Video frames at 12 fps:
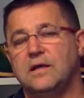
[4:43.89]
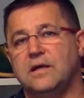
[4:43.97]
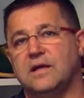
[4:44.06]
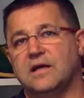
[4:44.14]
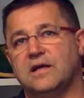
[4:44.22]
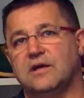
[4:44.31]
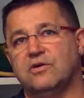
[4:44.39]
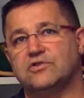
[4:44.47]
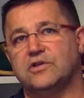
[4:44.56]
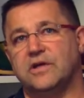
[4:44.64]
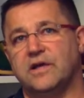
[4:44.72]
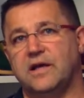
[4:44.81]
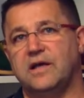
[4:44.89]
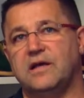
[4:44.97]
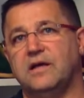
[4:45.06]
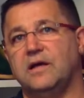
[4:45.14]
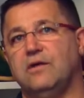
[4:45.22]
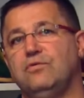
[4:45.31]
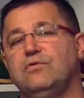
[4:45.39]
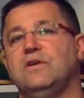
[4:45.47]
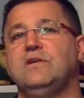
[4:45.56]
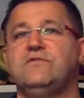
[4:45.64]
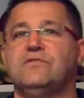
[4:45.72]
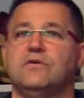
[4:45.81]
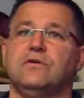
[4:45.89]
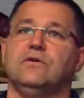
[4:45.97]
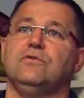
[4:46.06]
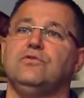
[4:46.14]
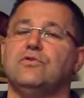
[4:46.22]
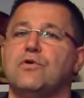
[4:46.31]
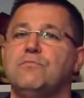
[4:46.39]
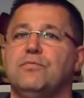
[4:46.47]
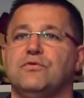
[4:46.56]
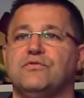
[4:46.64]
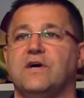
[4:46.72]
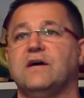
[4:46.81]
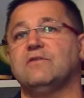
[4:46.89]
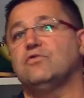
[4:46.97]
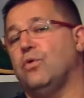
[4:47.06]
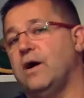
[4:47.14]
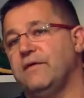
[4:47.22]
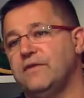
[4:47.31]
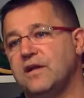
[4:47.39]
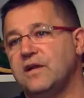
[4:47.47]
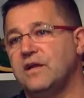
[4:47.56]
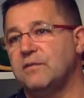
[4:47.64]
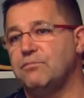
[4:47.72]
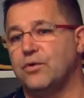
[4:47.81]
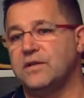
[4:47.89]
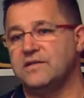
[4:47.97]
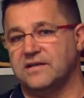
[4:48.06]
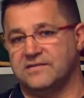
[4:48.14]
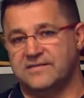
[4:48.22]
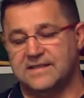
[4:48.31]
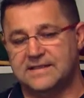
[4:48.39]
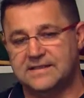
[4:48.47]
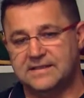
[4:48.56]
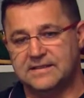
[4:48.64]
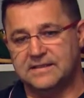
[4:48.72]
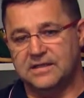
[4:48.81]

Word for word: Et la galoche, elle, elle utilise deux composants, trois avec les pointes en acier.